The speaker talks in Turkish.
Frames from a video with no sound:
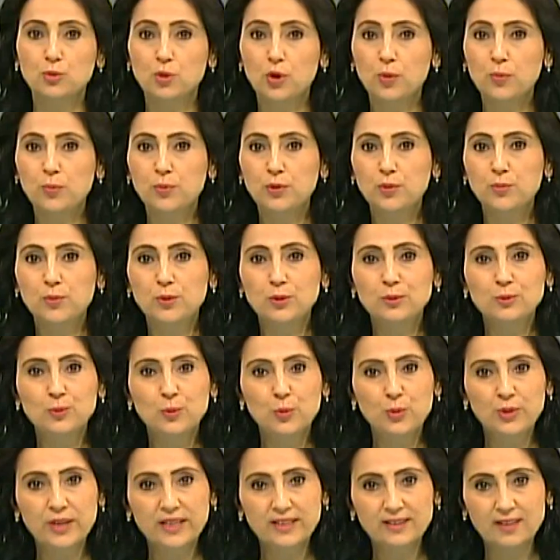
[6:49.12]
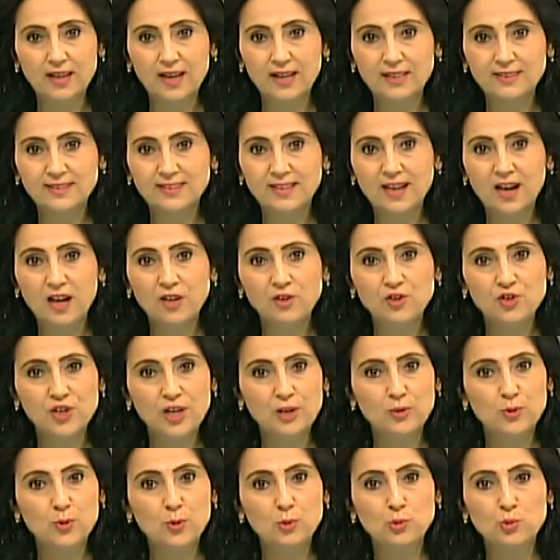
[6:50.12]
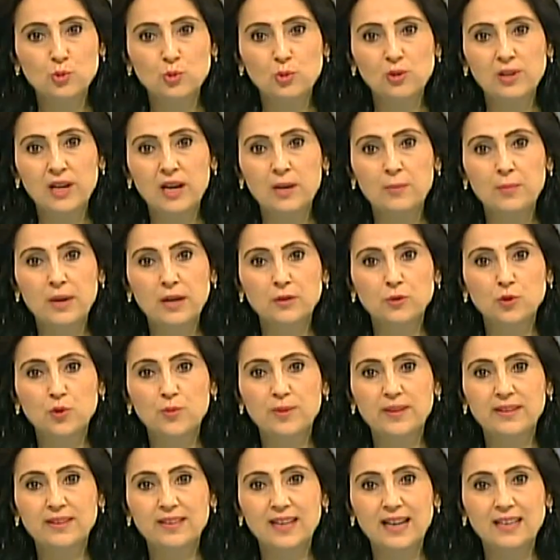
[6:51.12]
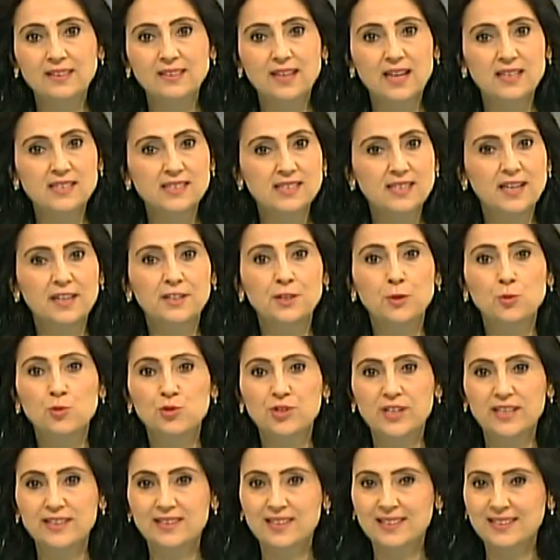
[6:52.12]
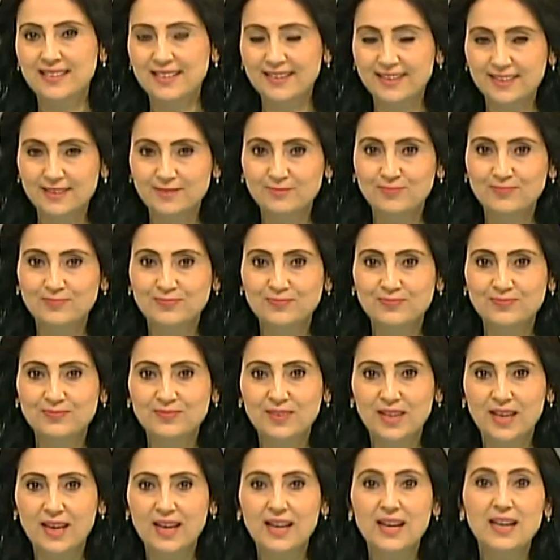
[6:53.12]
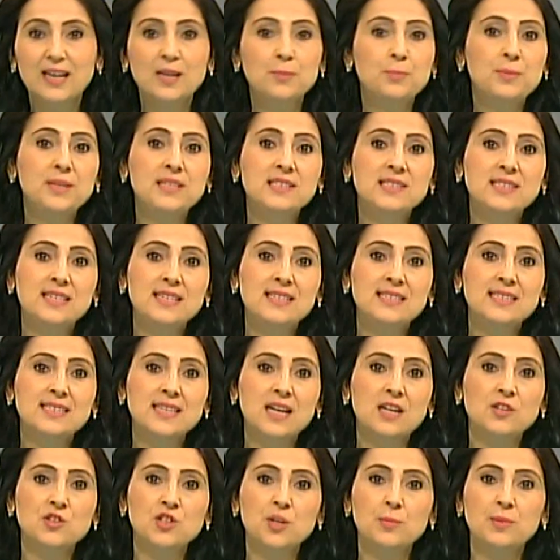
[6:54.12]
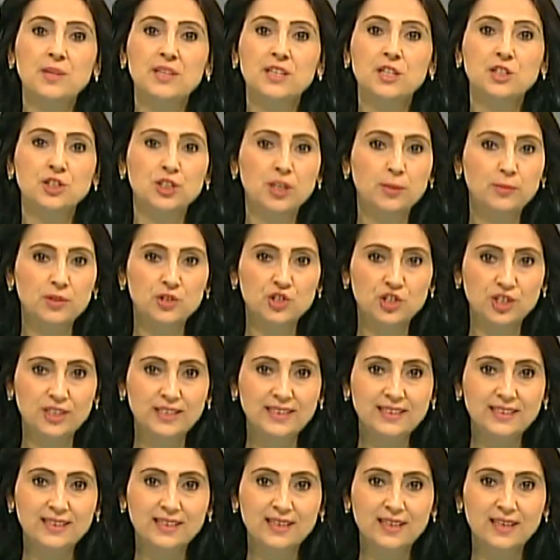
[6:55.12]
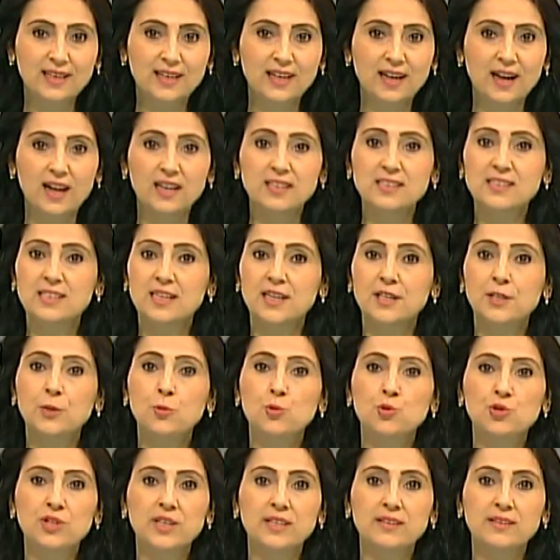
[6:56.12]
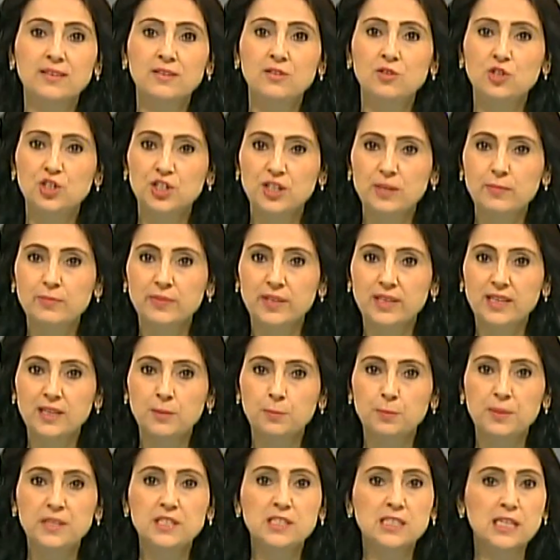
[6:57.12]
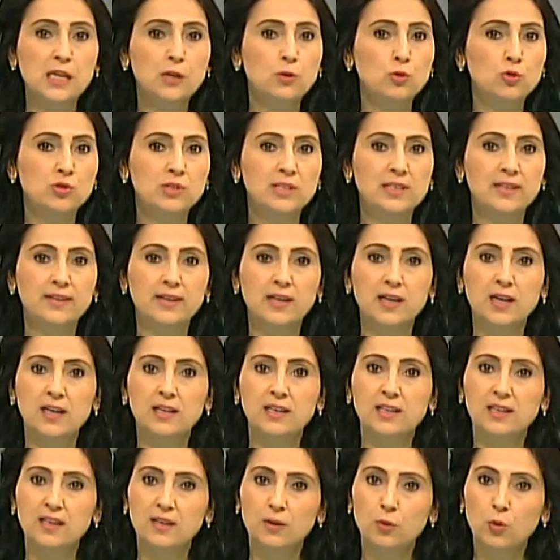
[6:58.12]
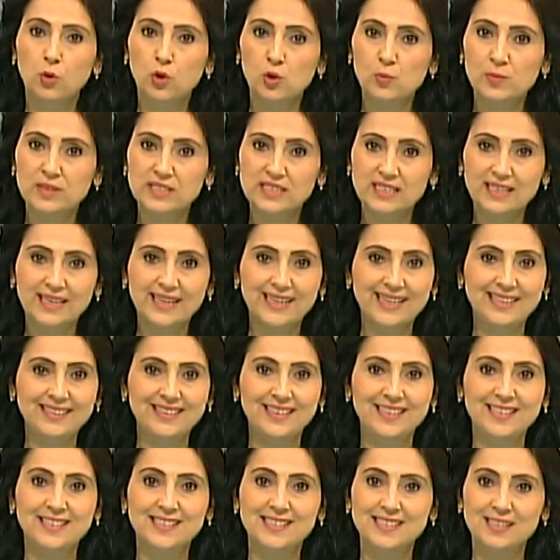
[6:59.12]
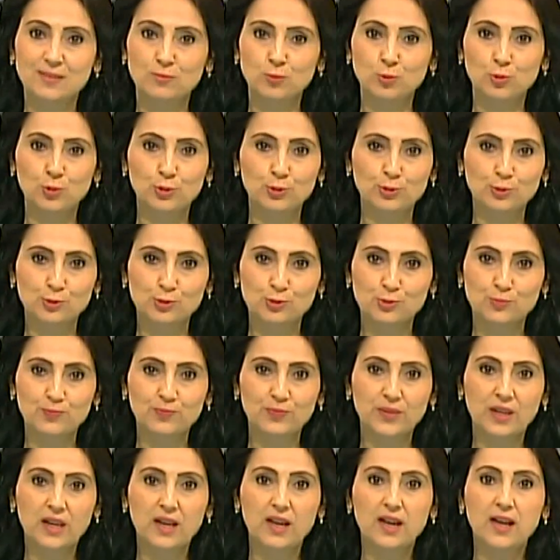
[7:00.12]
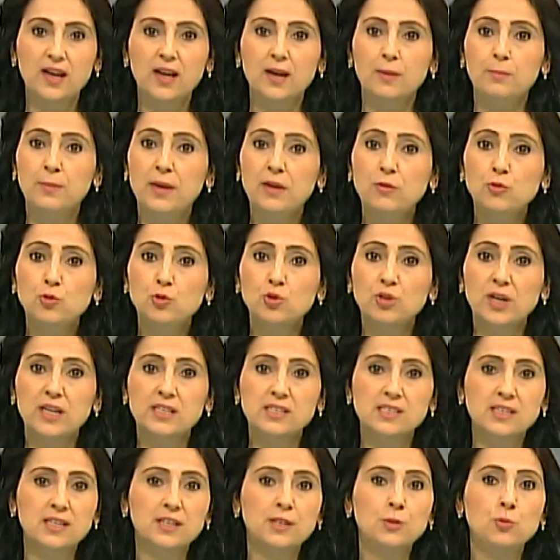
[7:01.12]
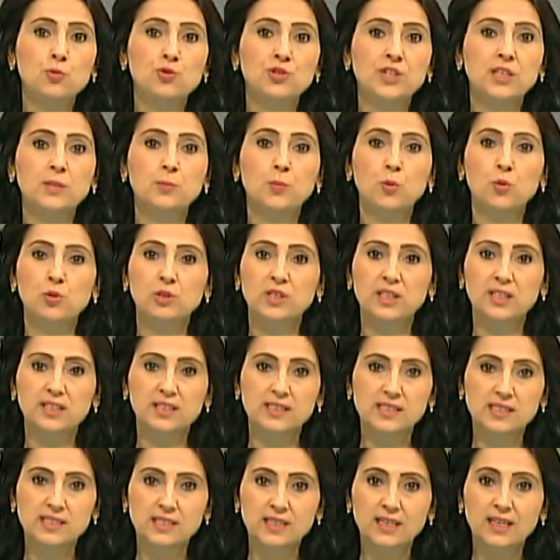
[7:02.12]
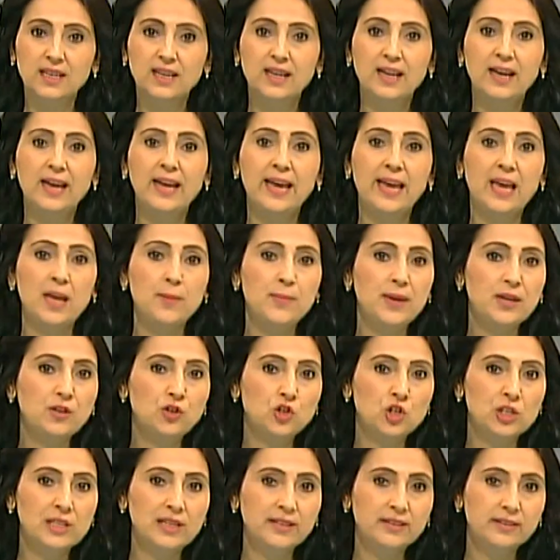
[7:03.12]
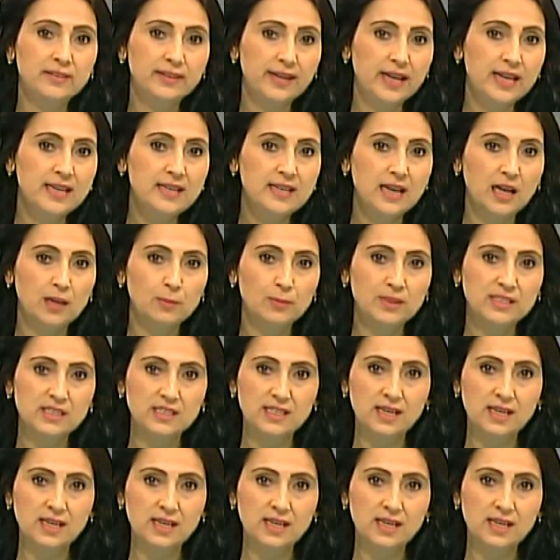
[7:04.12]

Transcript: Toplumun üreten ancak yoksulluğa mahkum edilen asgari ücretlileri. Biz insanca bir yaşam için asgari ücretin şimdilik 1800 lira olması gerektiğini savunuyoruz. Mevcut asgari ücret politikası emekçileri rehin alma